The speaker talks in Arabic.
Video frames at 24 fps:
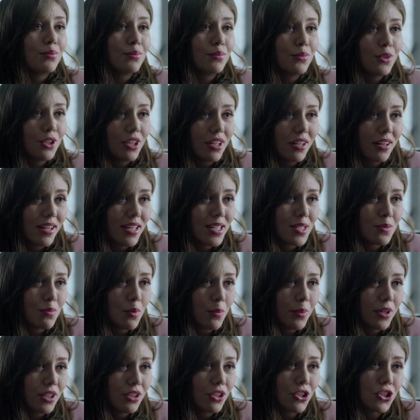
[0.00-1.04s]
ما انا يا ريس
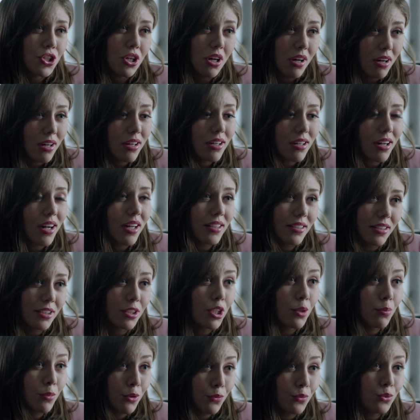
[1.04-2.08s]
ما برضاش ارهق
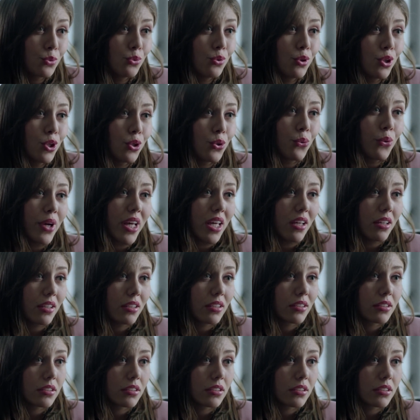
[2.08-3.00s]
حضرتك بالفضول اللي جوايا